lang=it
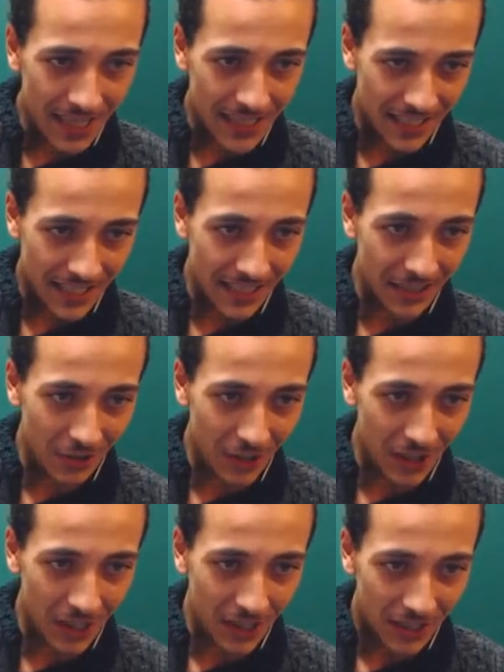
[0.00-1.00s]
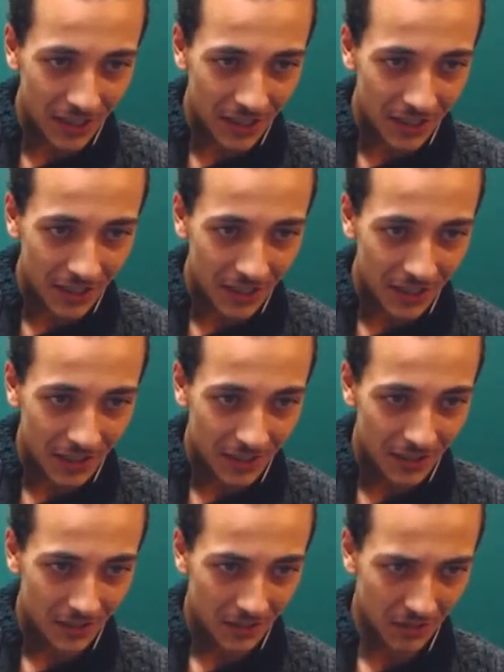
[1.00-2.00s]
Vai, scandalo lì.
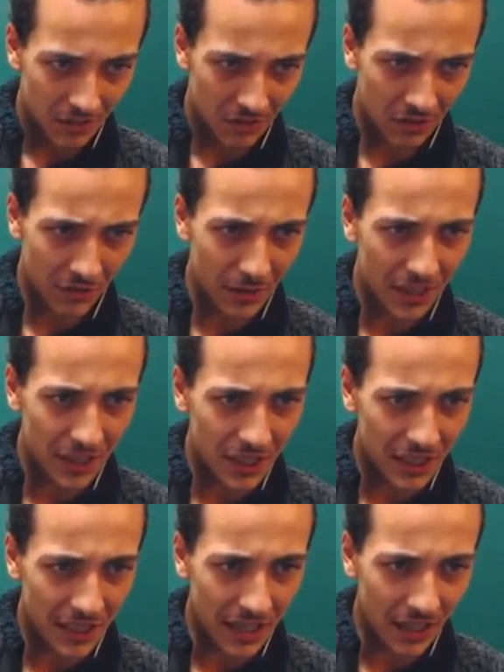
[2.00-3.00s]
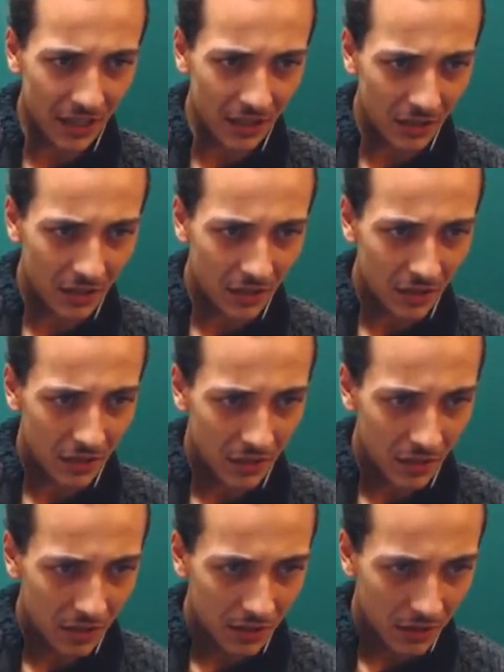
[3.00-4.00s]
Tu fai minaccia a terra.
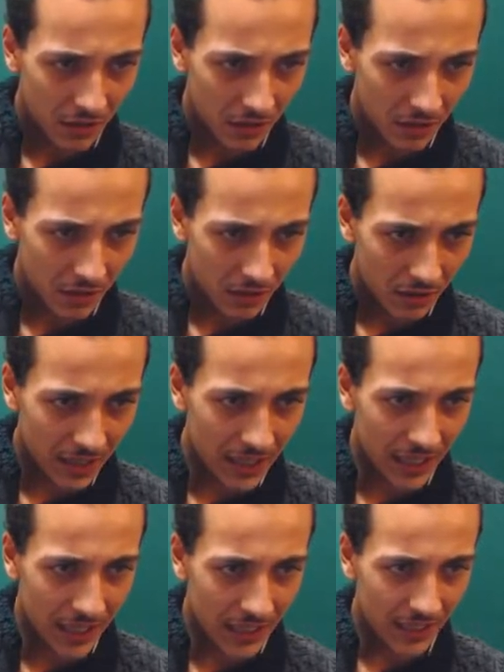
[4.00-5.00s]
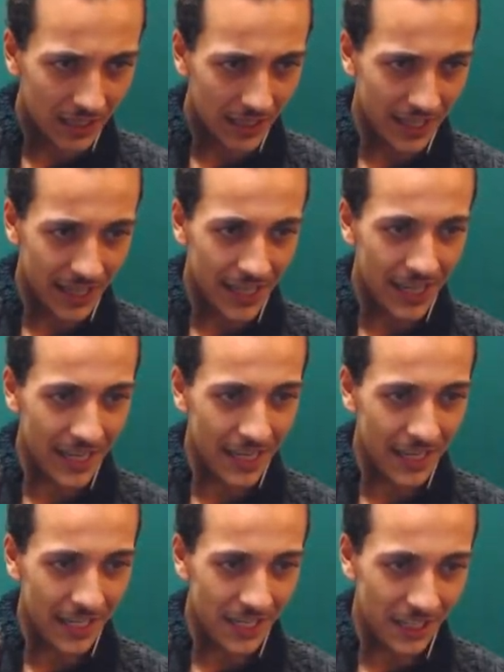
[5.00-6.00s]
Ehi là.
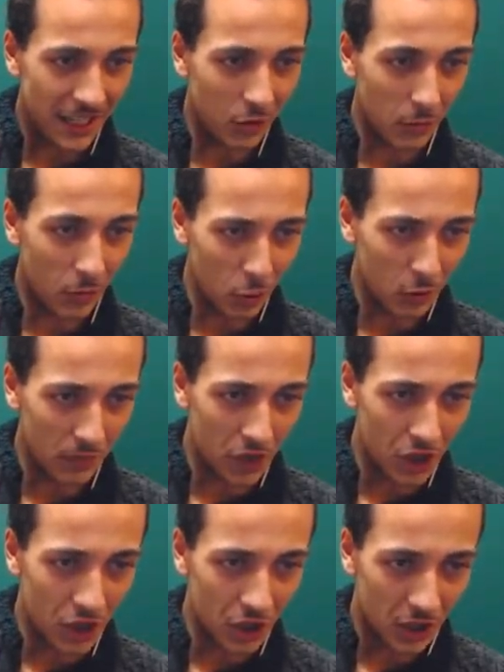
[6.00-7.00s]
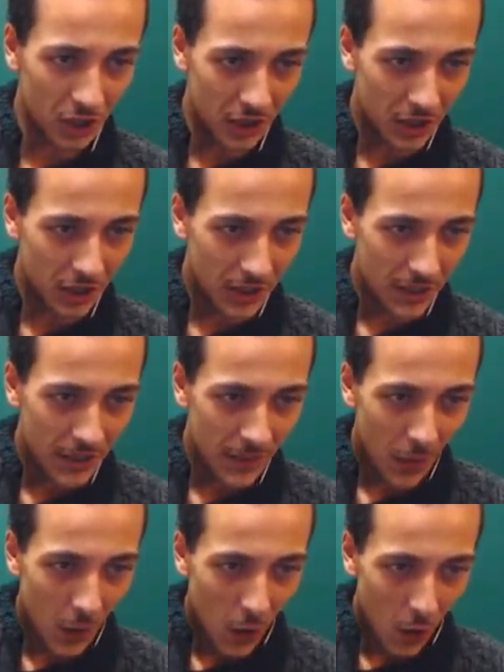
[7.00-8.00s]
Ehi, ci sei andato molto vicino.
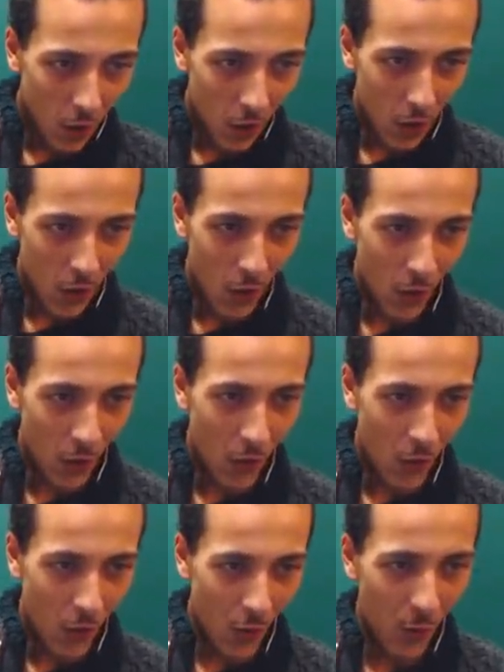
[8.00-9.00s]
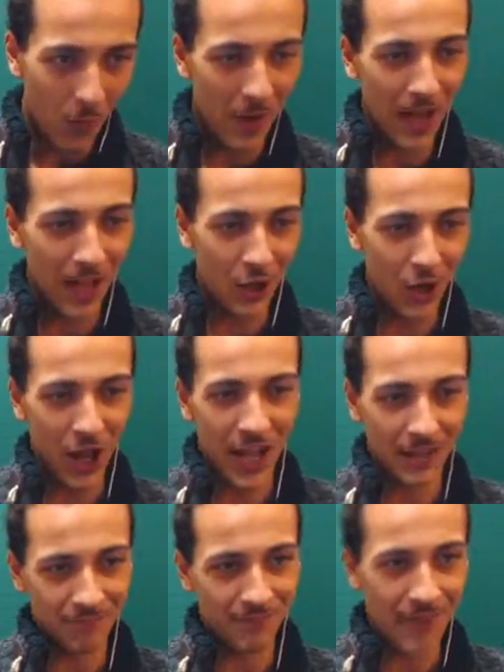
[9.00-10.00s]
Oh,
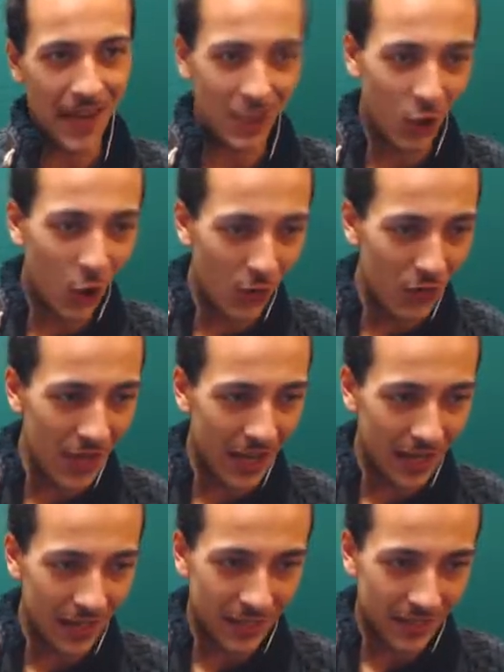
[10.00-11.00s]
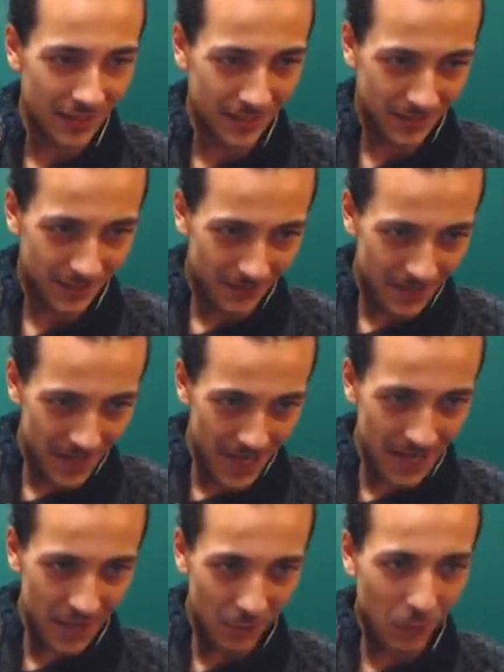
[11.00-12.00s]
madonna. Madonna.
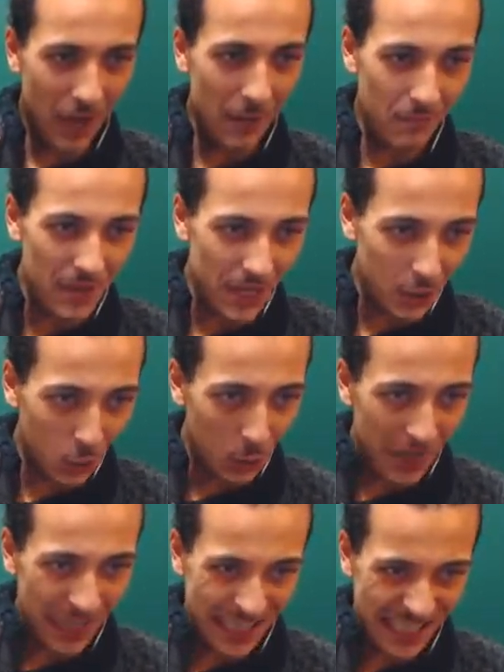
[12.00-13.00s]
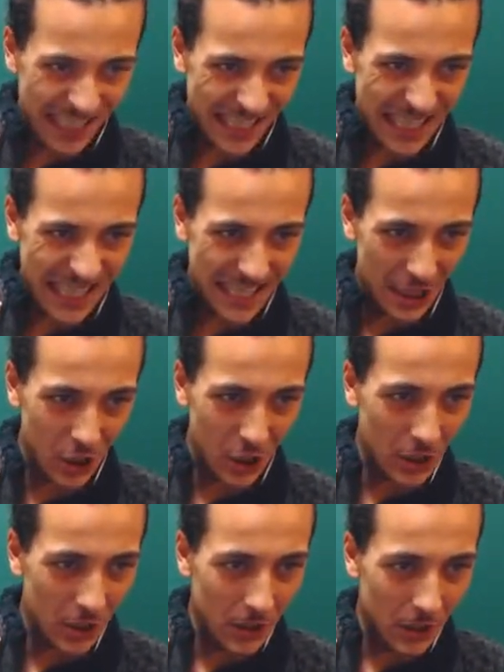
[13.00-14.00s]
Vieni qua, piccolo
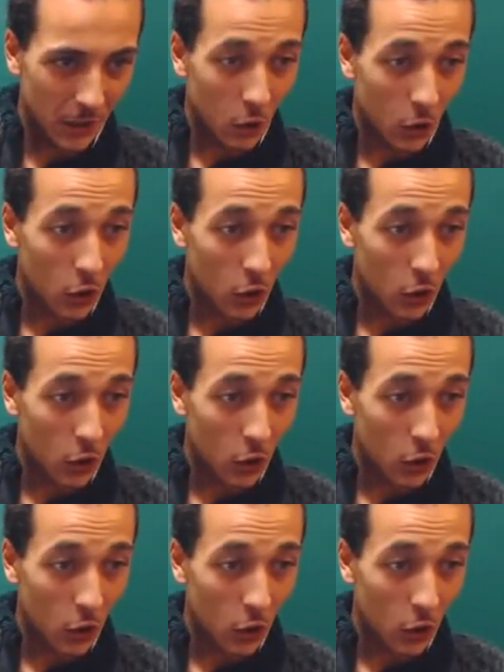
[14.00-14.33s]
bastardo.